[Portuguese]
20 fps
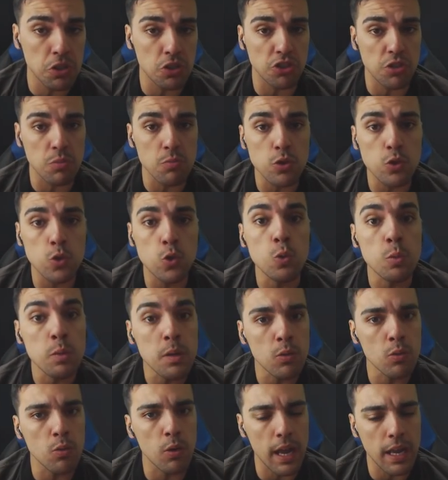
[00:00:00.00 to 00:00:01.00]
isso, nós temos
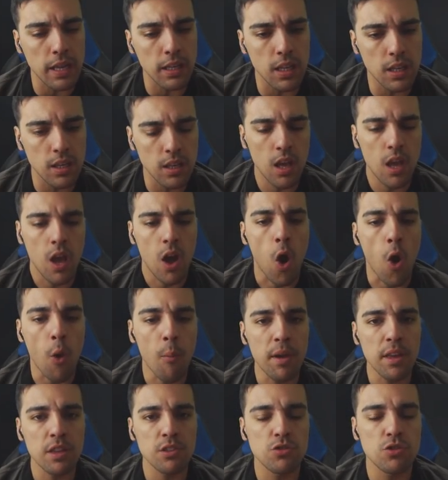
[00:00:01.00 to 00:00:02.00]
subido o ranking, ao
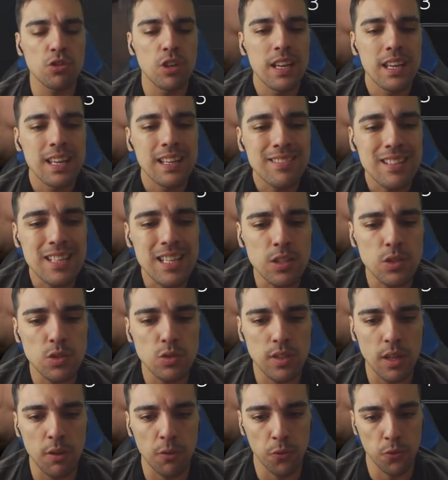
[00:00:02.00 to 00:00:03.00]
menos
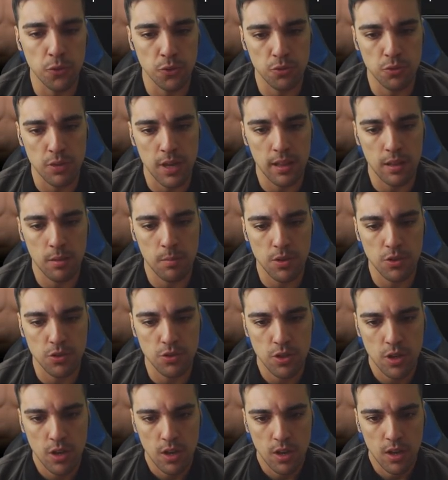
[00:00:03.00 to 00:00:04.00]
isso tem funcionado,
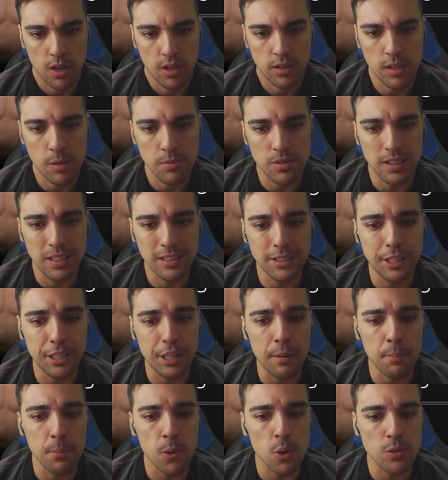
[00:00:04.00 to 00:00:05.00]
amigos. Temos ali
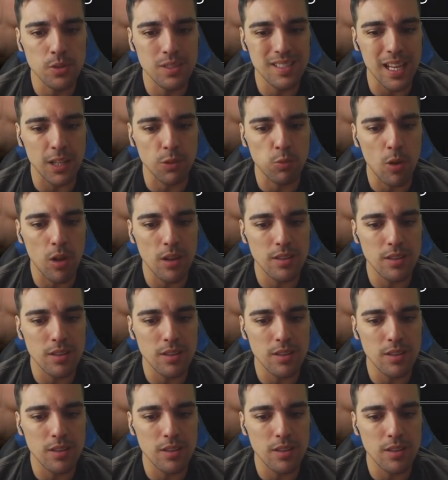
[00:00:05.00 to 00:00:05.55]
Dean Ambrose, Seth